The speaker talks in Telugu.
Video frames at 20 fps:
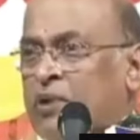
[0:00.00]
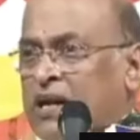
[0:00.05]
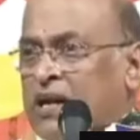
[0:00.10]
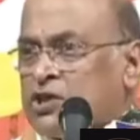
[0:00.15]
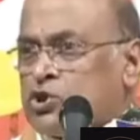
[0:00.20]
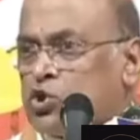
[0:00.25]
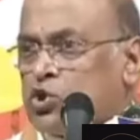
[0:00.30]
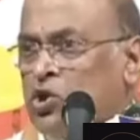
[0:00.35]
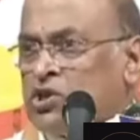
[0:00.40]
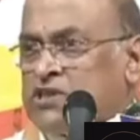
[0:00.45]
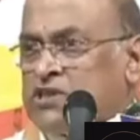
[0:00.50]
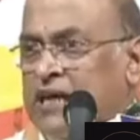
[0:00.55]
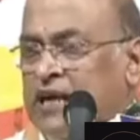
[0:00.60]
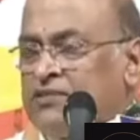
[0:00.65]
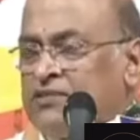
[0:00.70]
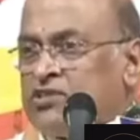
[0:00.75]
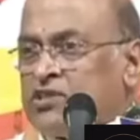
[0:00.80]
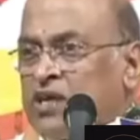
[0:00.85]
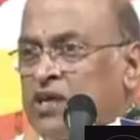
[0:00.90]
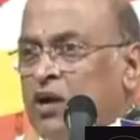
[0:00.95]
నీ మనస్సులో
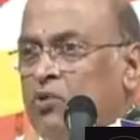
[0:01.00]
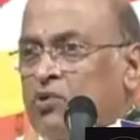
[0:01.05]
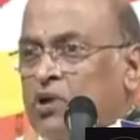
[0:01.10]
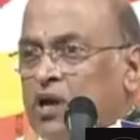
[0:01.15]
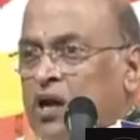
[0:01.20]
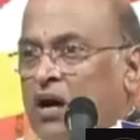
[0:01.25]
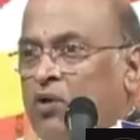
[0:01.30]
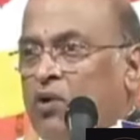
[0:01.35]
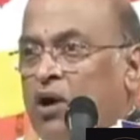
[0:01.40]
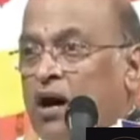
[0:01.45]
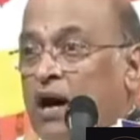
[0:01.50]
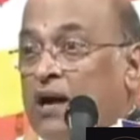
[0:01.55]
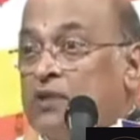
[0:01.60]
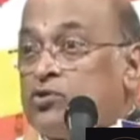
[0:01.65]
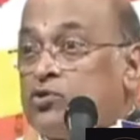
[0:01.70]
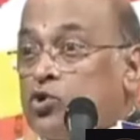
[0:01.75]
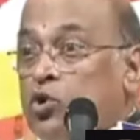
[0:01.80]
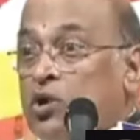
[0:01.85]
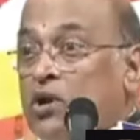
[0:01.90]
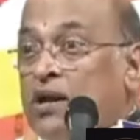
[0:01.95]
శాంతిగా ఉన్నావో
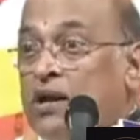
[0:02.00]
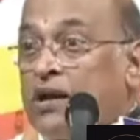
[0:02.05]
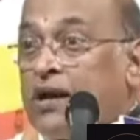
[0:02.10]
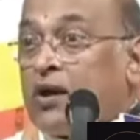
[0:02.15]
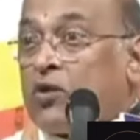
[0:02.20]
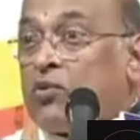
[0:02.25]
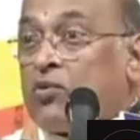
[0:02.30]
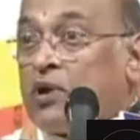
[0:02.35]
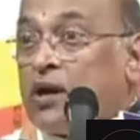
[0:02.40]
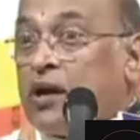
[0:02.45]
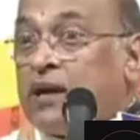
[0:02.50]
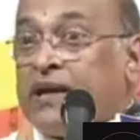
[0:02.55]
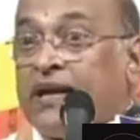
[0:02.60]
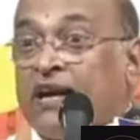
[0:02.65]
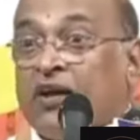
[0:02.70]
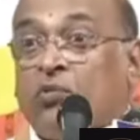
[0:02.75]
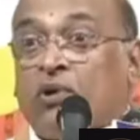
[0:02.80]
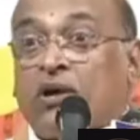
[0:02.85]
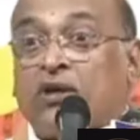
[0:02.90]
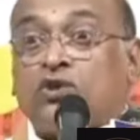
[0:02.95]
ఆందోళన లేకుండా
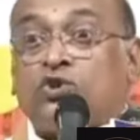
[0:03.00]
ఏ